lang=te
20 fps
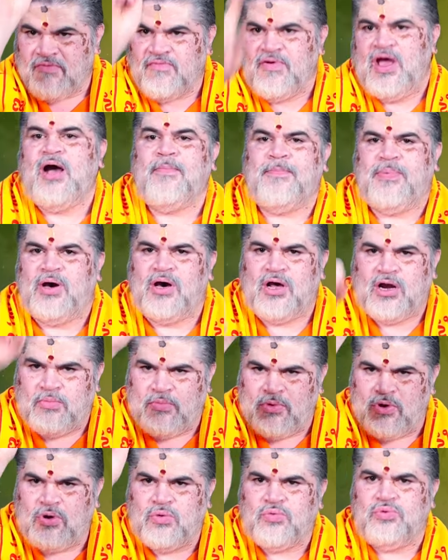
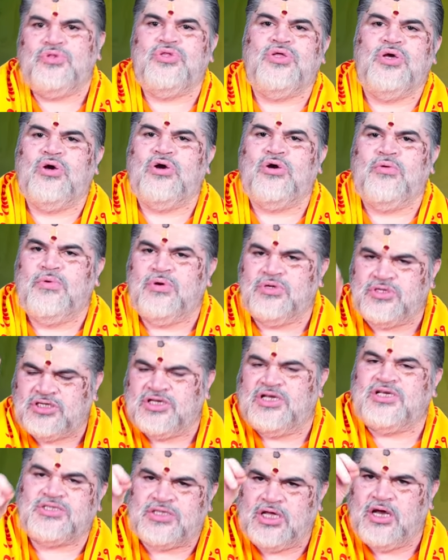వ్యాపారమో ఉద్యోగమో
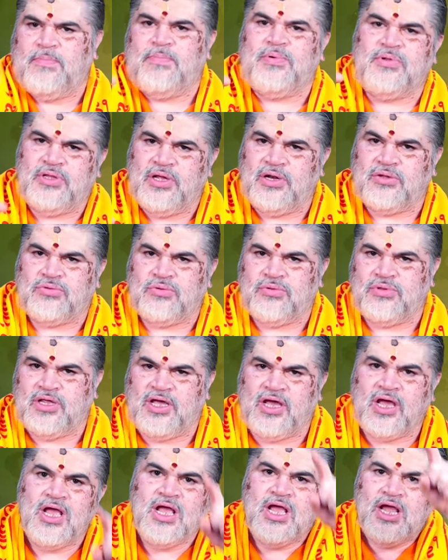చేస్తే అప్పులు
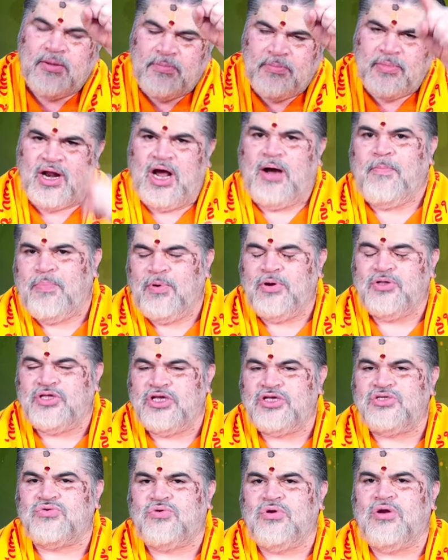తీరుతుంది మీరు అప్పులు
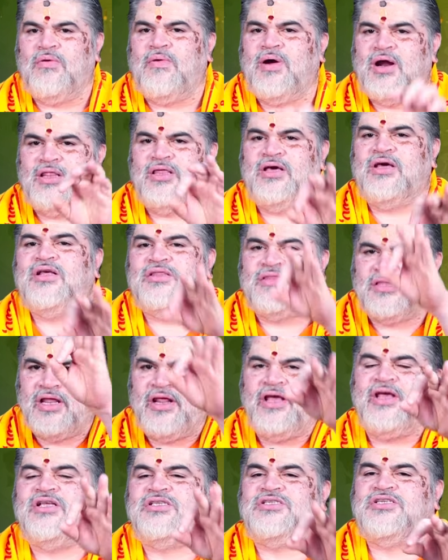తీసుకున్న వాడి దగ్గర
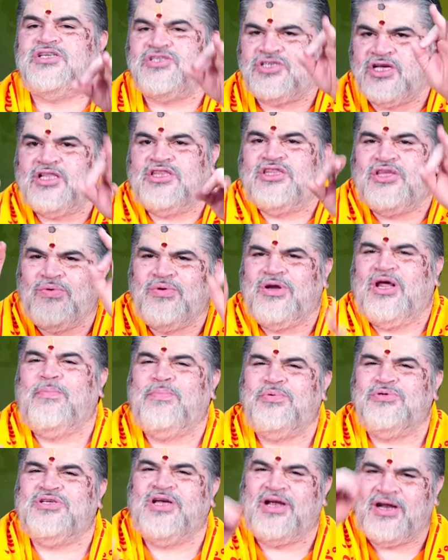తిరిగి ఇచ్చే శక్తి ఉంటే
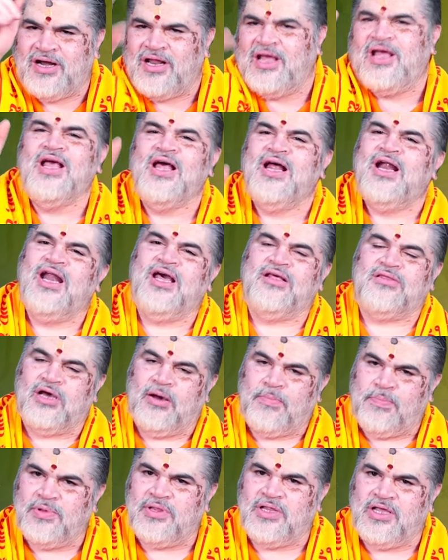అప్పు చేయండి లేదా
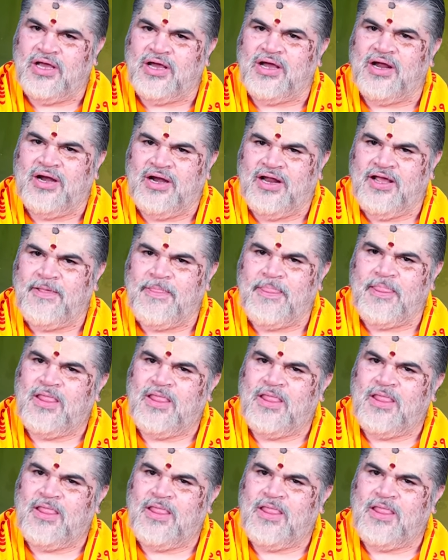అప్పులు తీయకండి